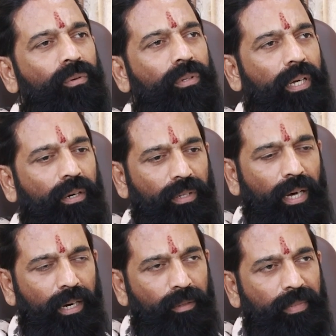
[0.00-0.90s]
தான் கொடுத்தாங்க
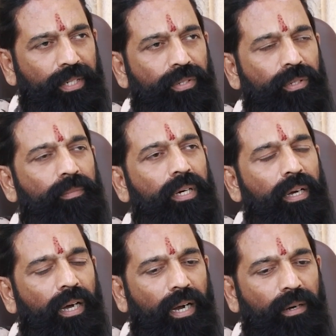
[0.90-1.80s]
ஆளும் கட்சியும்
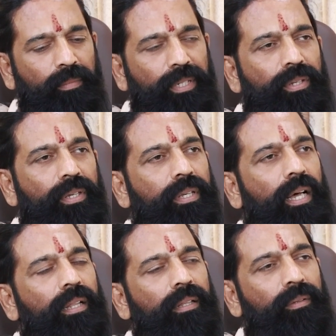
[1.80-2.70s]
ஆளும் கட்சியை
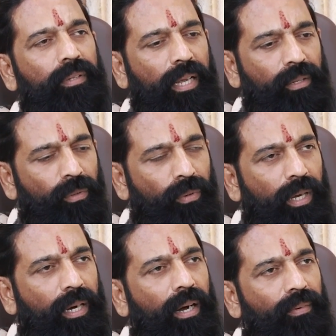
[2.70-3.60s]
சார்ந்து சார்ந்து
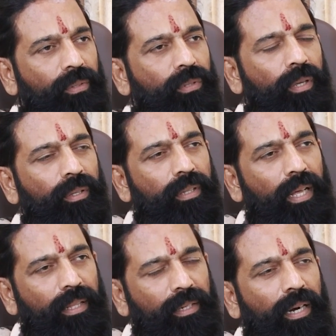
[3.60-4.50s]
உள்ள காவல்துறையும்
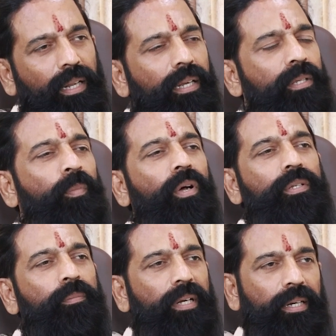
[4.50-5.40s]
தான் அதுக்கான
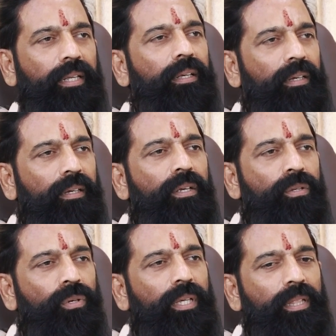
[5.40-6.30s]
ரெஸ்பான்சிபிலிட்டி
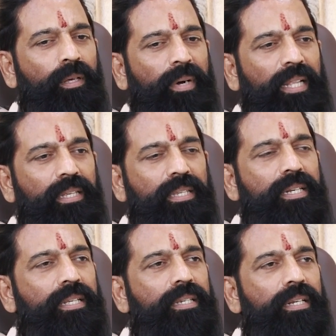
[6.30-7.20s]
ஸோ இந்த மாதிரி
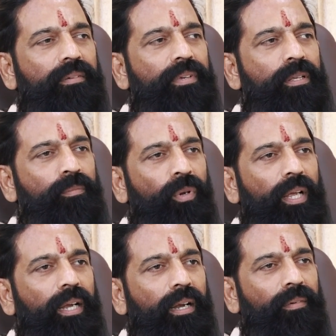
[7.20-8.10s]
சின்ன சின்ன
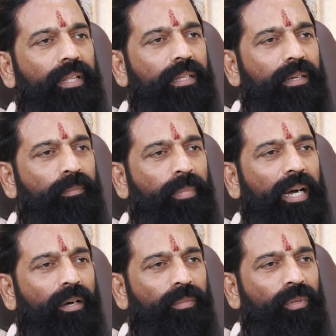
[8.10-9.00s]
விதிமுறைகளை வந்து
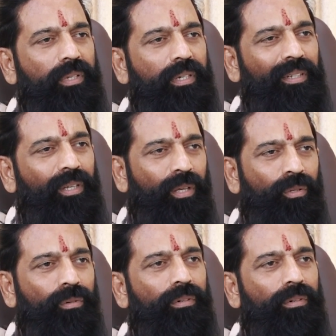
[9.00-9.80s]
பார்க்கும்போது ஏதோ